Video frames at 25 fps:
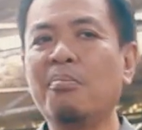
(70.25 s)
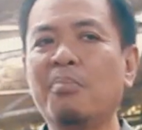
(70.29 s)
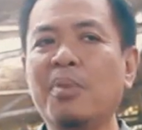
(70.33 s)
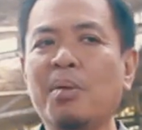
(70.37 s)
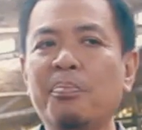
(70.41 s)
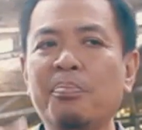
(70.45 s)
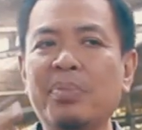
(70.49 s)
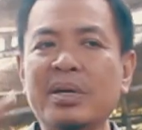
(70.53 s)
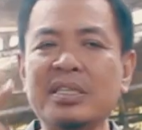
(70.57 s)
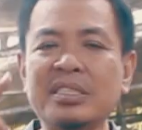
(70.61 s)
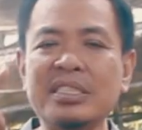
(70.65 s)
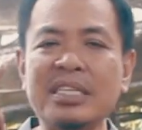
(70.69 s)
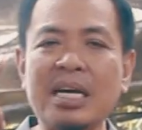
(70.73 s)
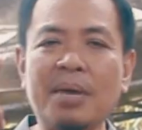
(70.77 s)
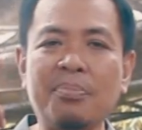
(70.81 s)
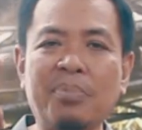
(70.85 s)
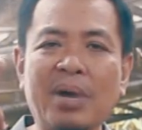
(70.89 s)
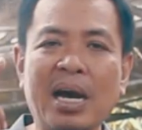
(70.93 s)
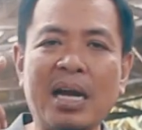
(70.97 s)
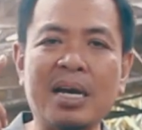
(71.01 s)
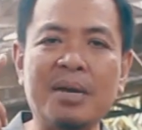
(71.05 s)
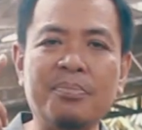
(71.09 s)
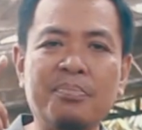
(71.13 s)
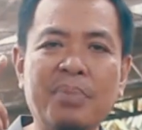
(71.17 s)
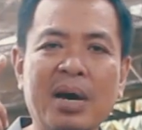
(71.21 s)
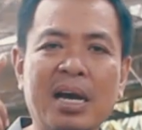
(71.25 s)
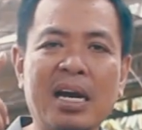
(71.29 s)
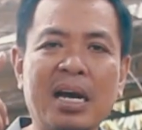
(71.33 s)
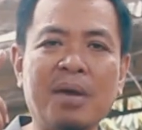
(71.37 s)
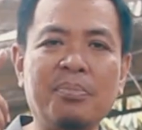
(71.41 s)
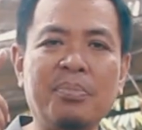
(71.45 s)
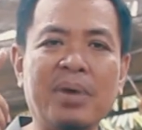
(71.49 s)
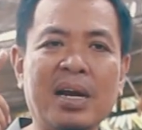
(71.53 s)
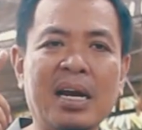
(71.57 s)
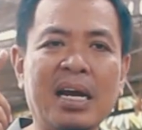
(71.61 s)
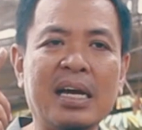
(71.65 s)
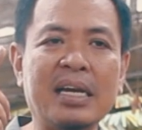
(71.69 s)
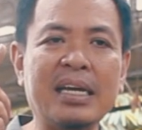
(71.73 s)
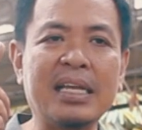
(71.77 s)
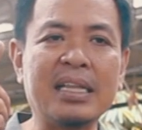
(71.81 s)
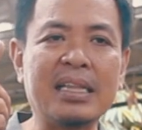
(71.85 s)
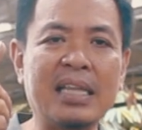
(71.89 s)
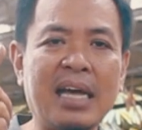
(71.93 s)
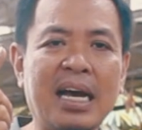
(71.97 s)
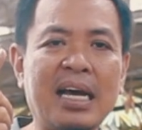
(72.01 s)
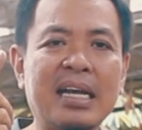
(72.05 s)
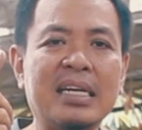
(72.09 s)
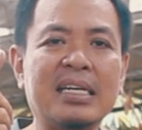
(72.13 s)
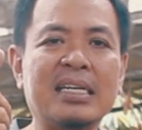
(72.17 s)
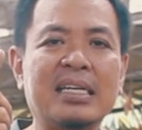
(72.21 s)
mempersiapkan barang-barang
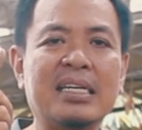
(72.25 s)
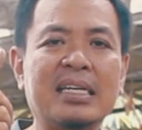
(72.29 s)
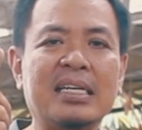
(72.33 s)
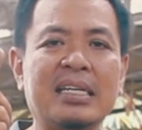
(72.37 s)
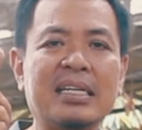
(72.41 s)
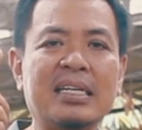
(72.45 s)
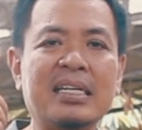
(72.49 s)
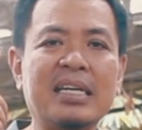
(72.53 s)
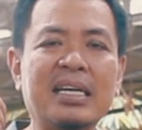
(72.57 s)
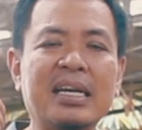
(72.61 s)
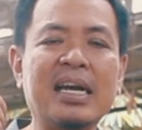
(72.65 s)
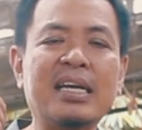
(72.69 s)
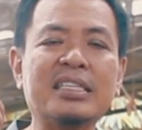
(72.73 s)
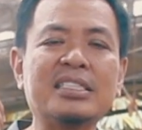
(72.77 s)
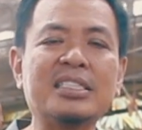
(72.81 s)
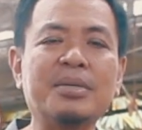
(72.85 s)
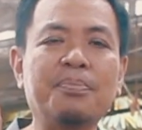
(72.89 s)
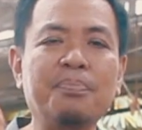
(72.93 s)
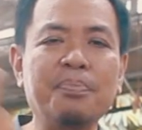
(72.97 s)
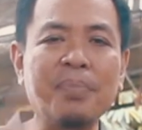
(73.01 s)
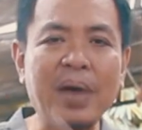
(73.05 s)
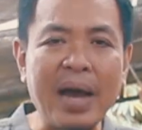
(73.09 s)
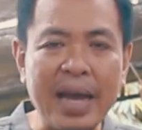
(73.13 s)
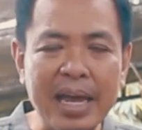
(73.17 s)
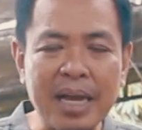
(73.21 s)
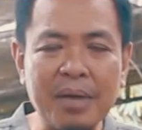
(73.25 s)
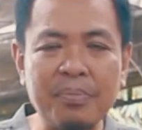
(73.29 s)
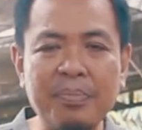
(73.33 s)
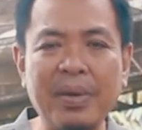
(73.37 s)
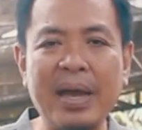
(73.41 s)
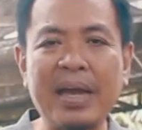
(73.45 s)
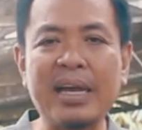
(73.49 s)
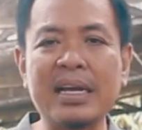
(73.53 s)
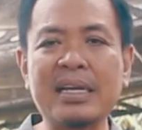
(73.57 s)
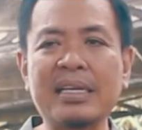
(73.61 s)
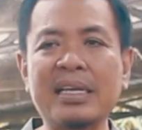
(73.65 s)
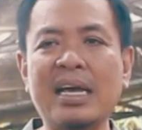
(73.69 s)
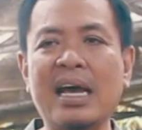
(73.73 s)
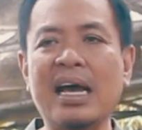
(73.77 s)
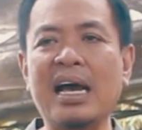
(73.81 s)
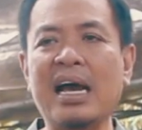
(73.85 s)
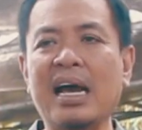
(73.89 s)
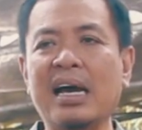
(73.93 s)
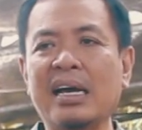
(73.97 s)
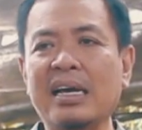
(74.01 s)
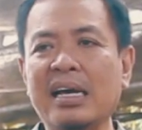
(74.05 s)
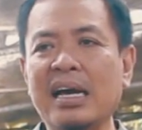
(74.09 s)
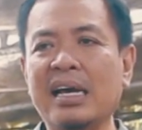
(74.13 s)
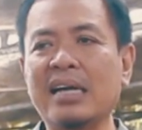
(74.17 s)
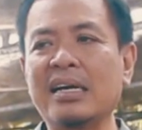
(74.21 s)
kita dengan
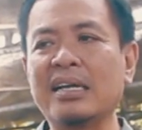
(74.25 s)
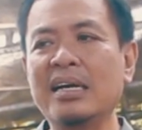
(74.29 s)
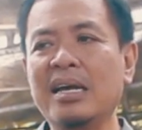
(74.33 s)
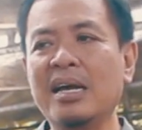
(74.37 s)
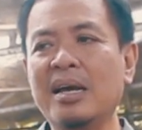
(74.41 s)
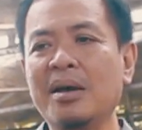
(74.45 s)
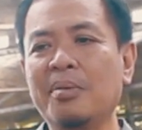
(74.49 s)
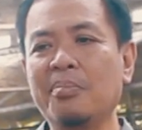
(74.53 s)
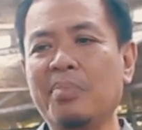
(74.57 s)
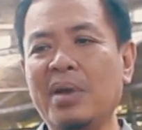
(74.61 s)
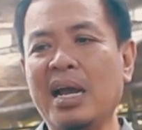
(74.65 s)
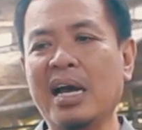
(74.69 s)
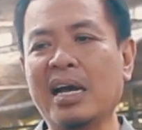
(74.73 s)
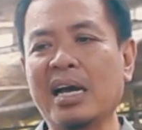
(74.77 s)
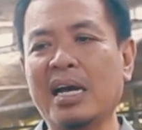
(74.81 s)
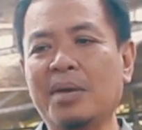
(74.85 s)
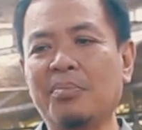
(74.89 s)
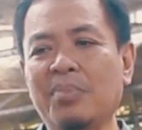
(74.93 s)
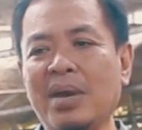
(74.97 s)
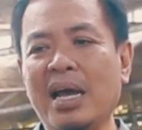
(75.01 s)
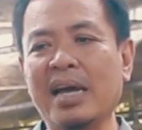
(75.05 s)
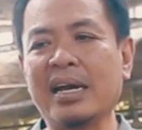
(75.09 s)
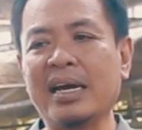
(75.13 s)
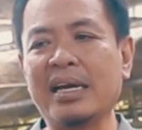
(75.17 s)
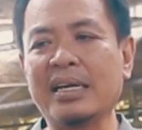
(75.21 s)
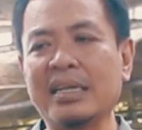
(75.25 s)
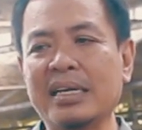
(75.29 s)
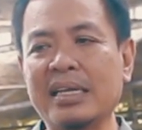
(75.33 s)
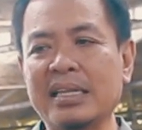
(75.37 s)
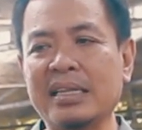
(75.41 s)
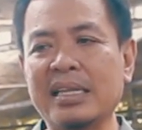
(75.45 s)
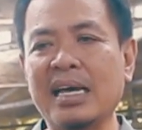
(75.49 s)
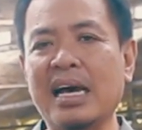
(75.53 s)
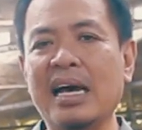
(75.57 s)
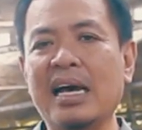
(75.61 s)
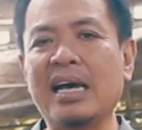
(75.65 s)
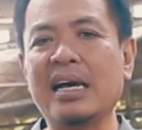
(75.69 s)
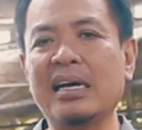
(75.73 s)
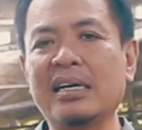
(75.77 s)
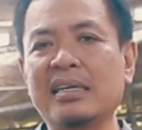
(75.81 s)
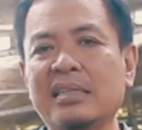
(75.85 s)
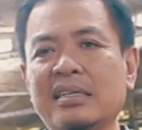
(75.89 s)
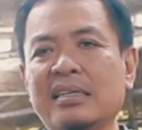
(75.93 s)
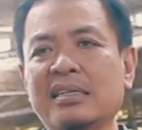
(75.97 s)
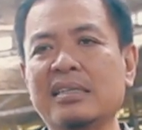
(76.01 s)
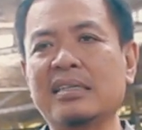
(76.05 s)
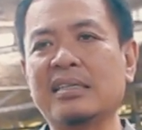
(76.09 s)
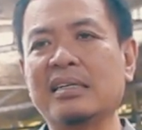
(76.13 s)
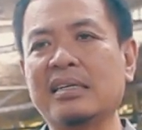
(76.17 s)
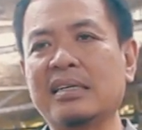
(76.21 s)
sebaik-baiknya agar pelanggan-pelanggan kita
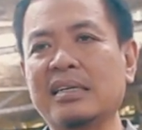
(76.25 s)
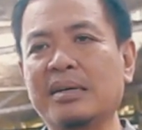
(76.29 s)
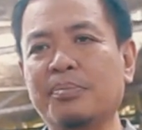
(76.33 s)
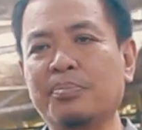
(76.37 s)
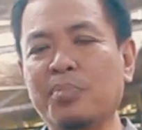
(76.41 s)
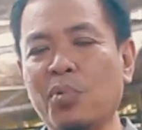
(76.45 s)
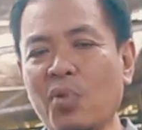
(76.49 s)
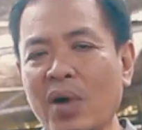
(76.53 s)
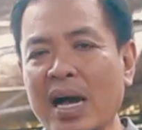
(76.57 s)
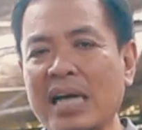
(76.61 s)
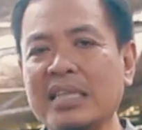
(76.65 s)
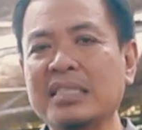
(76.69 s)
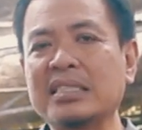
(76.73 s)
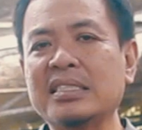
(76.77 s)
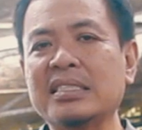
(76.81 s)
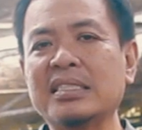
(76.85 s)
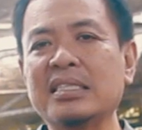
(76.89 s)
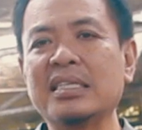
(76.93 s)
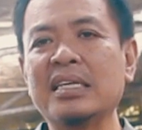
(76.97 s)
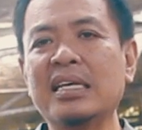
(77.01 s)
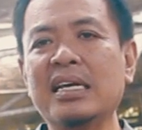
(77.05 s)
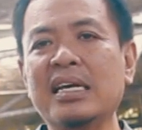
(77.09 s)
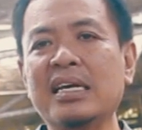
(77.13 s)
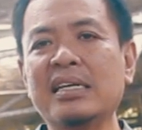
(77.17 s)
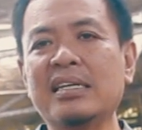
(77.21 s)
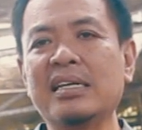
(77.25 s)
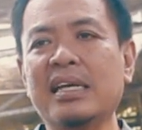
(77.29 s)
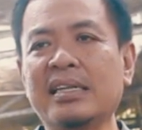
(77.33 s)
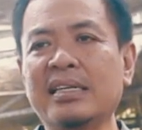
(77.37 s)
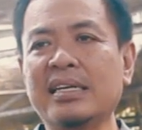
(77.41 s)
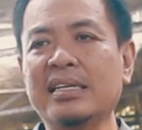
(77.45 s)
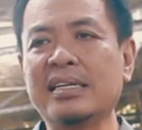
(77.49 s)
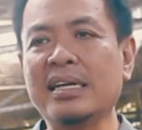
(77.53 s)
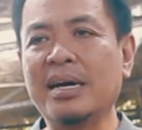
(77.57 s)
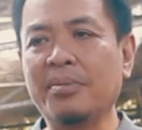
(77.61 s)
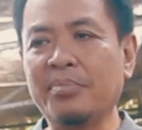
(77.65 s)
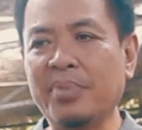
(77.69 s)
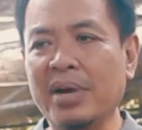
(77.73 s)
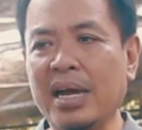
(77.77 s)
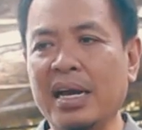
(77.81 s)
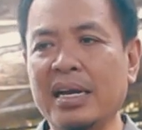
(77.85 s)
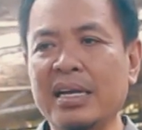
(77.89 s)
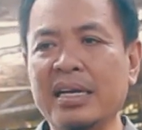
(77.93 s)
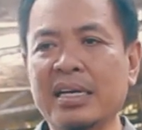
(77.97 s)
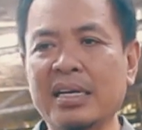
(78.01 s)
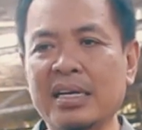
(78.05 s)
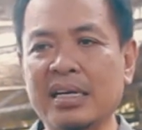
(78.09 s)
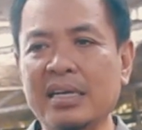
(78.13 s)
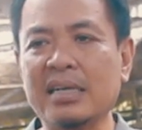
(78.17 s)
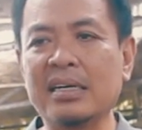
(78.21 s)
uh, puas dan tidak
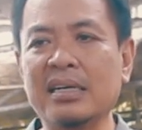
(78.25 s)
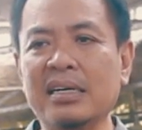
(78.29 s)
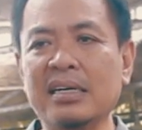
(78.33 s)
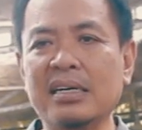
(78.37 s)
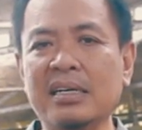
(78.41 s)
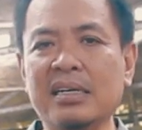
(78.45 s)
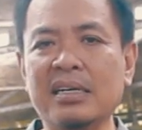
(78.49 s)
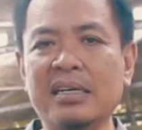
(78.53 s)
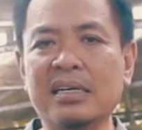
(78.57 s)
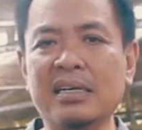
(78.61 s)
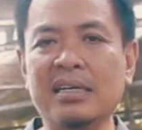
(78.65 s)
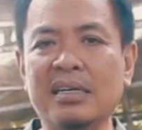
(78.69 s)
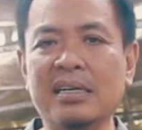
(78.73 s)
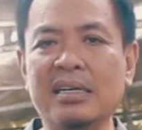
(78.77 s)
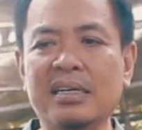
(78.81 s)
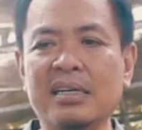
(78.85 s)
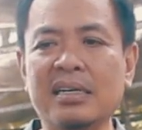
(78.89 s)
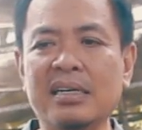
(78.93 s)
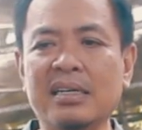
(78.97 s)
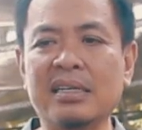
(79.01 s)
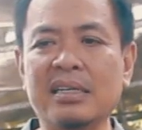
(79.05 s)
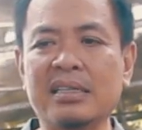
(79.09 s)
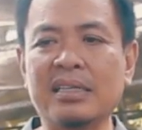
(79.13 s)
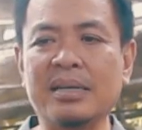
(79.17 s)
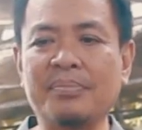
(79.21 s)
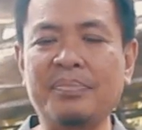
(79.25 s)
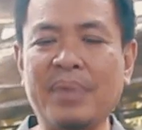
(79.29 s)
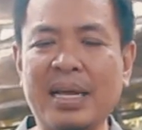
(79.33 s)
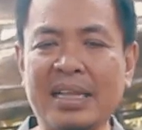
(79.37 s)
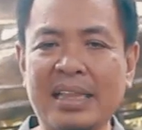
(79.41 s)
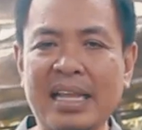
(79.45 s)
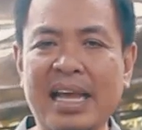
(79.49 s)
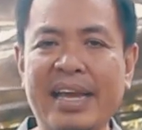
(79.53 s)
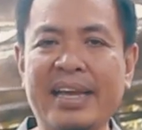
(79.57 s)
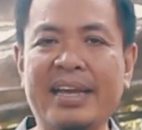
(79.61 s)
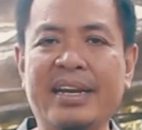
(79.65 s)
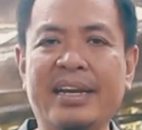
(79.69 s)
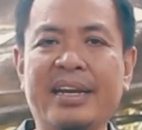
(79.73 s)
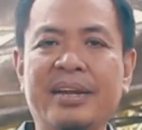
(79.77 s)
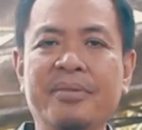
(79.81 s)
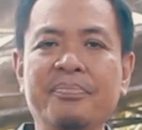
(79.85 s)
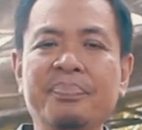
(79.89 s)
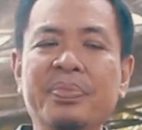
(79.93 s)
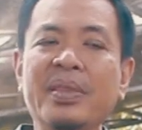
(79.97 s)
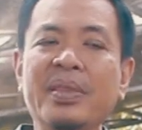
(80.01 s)
beralih ke uh, tempat lain.